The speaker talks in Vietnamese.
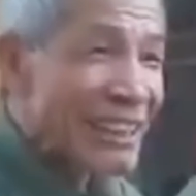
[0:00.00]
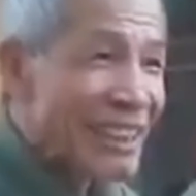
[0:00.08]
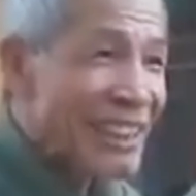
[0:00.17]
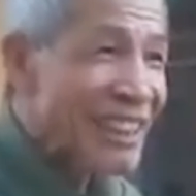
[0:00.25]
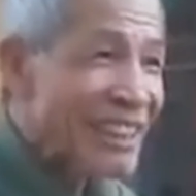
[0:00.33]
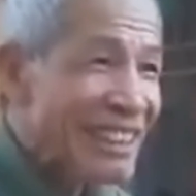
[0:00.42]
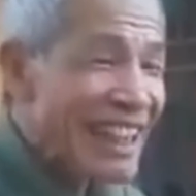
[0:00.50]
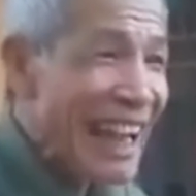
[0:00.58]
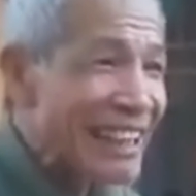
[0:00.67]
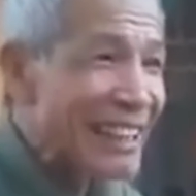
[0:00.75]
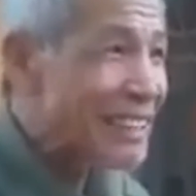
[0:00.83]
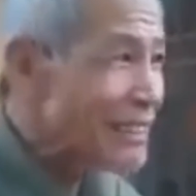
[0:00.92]
chiến thế giới thứ
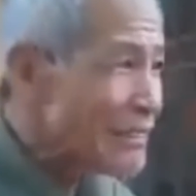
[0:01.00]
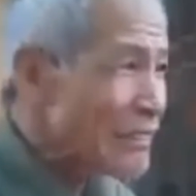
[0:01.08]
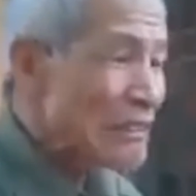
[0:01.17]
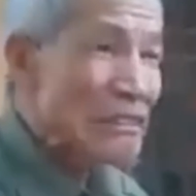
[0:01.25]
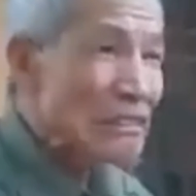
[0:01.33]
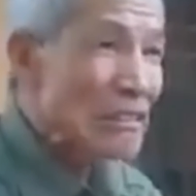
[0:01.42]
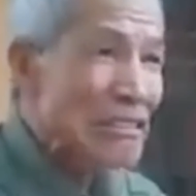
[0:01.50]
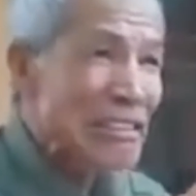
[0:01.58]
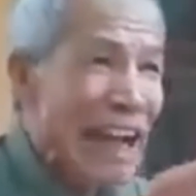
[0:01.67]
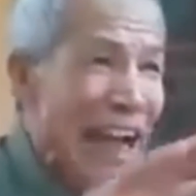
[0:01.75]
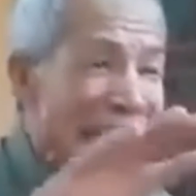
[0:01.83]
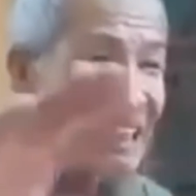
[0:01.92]
hai đấy nó còn
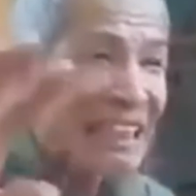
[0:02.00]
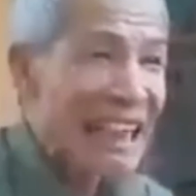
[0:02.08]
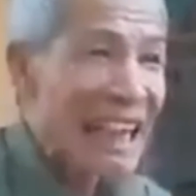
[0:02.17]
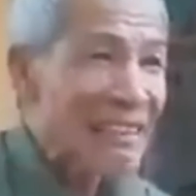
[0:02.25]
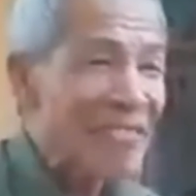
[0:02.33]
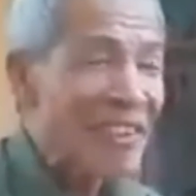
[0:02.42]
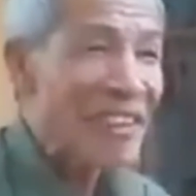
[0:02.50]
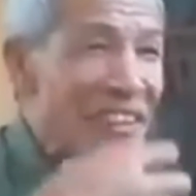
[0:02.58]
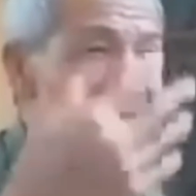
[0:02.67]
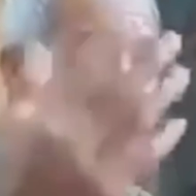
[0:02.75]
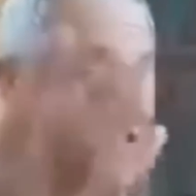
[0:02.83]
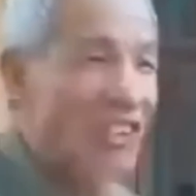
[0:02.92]
tàn nát rồi
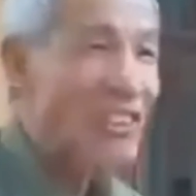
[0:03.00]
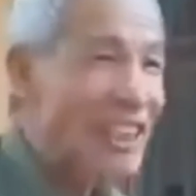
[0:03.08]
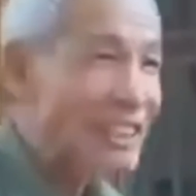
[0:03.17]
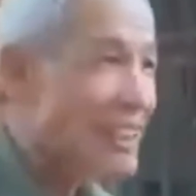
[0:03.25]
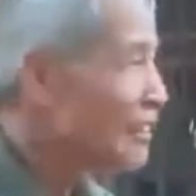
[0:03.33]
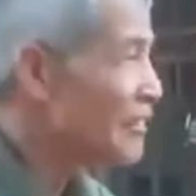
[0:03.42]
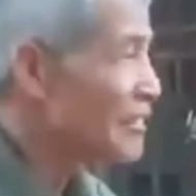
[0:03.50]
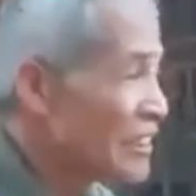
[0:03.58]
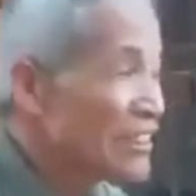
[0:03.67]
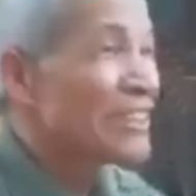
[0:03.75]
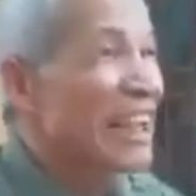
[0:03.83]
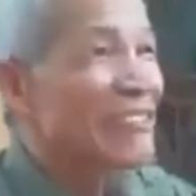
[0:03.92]
dân nó nói đấy
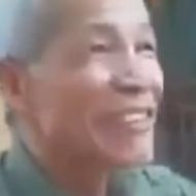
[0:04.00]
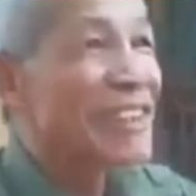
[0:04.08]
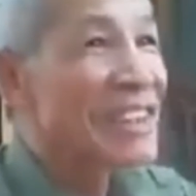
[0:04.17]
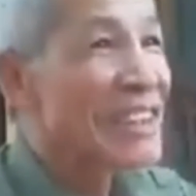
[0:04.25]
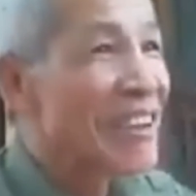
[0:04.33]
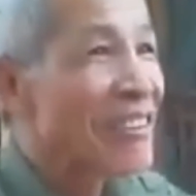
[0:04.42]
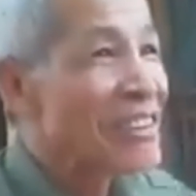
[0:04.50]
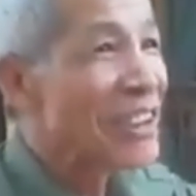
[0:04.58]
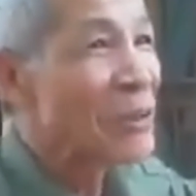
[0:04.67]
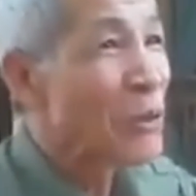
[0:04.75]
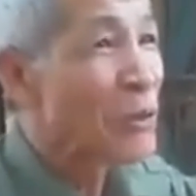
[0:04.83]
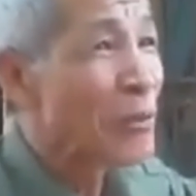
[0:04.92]
nhưng lại vẫn đi theo con
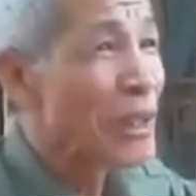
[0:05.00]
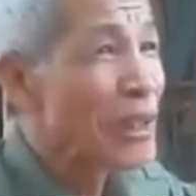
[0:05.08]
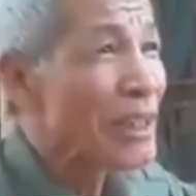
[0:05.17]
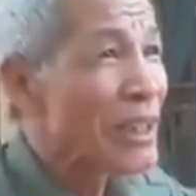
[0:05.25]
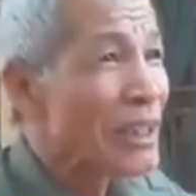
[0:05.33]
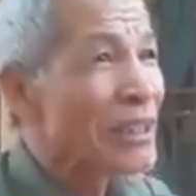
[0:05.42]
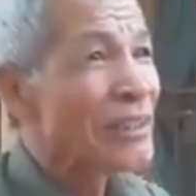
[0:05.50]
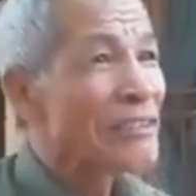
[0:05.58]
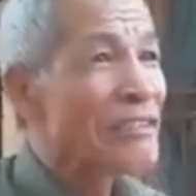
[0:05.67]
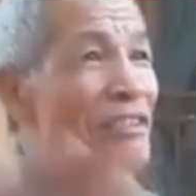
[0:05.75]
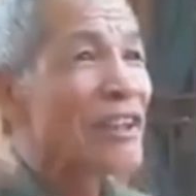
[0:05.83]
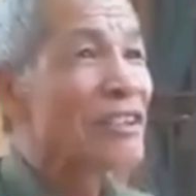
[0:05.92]
đường của Mỹ
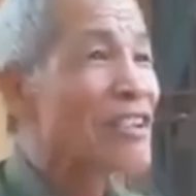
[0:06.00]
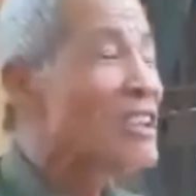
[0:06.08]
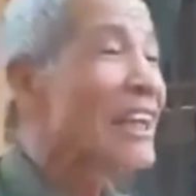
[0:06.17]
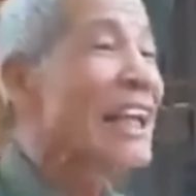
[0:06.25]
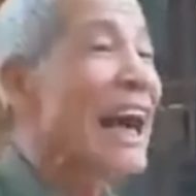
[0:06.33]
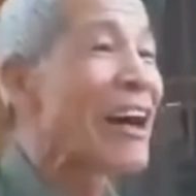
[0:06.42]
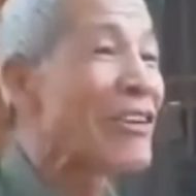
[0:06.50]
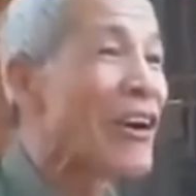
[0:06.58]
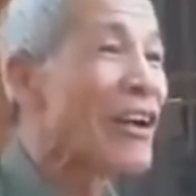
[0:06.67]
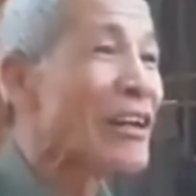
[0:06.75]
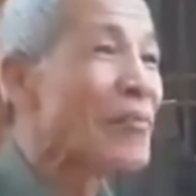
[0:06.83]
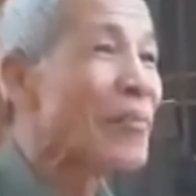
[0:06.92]
dân nó thế nào
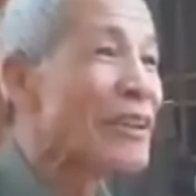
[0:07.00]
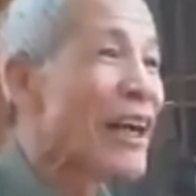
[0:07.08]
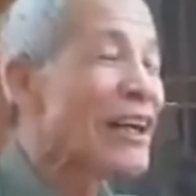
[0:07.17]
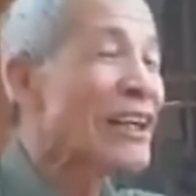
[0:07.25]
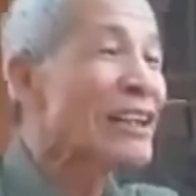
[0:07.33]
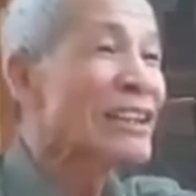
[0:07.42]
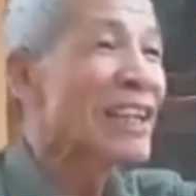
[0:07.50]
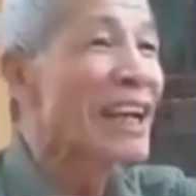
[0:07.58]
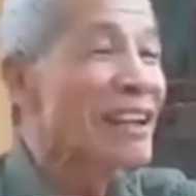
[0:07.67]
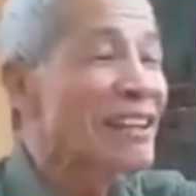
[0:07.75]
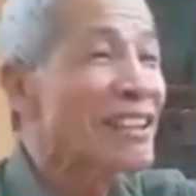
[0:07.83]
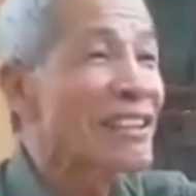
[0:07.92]
bây giờ kinh
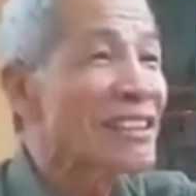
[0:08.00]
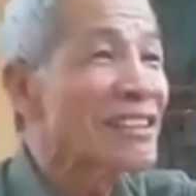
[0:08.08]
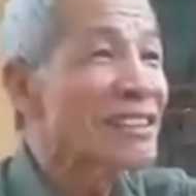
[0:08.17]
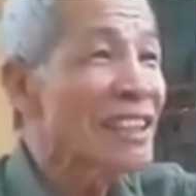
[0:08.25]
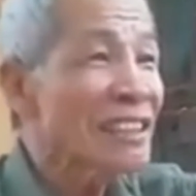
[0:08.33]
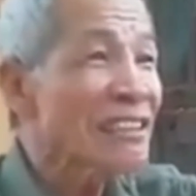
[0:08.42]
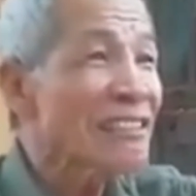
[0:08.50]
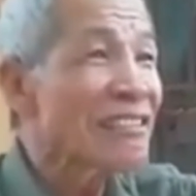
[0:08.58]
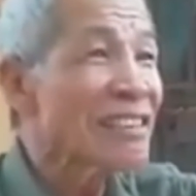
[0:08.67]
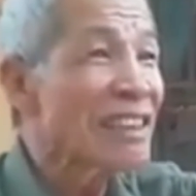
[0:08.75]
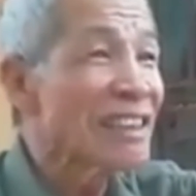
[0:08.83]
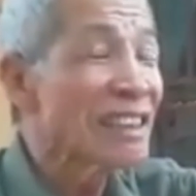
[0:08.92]
tế nó đứng thứ nhất thứ
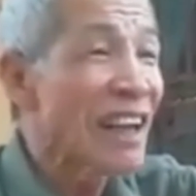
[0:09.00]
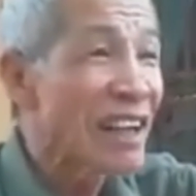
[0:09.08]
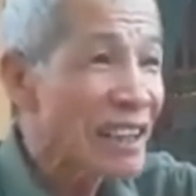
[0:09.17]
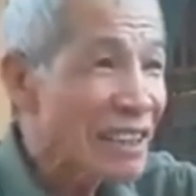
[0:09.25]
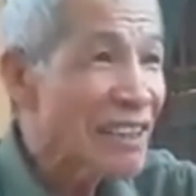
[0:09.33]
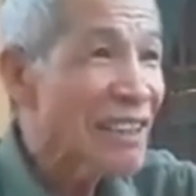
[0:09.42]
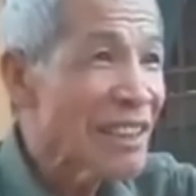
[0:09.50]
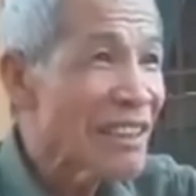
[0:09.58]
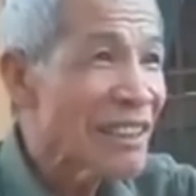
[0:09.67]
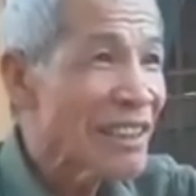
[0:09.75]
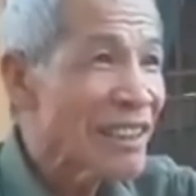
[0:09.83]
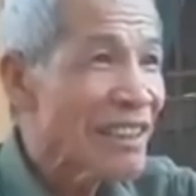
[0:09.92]
nhì cái,
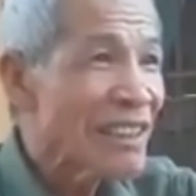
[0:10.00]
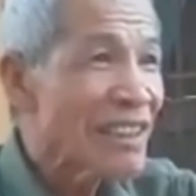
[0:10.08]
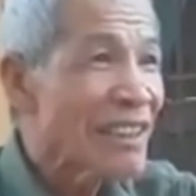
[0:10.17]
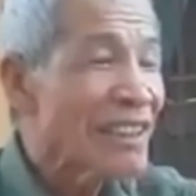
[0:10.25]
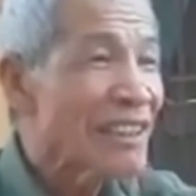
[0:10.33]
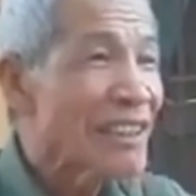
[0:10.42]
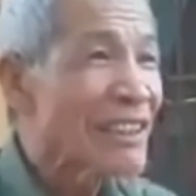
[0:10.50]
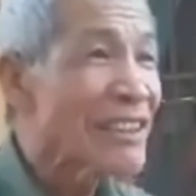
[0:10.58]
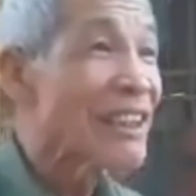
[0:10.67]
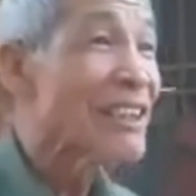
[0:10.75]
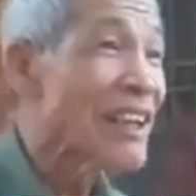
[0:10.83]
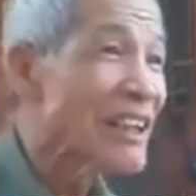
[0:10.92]
cái, cái, cái
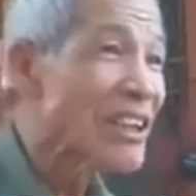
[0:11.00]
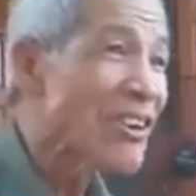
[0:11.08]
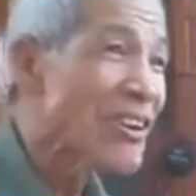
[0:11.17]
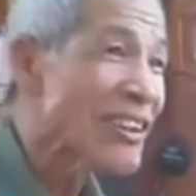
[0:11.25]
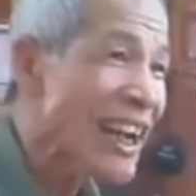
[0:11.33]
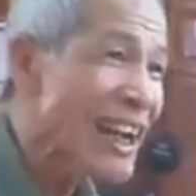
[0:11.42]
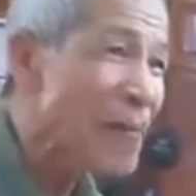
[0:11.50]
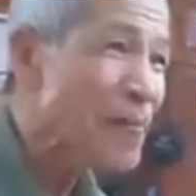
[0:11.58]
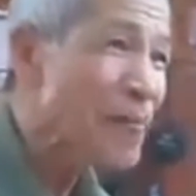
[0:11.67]
thế giới này rồi nhá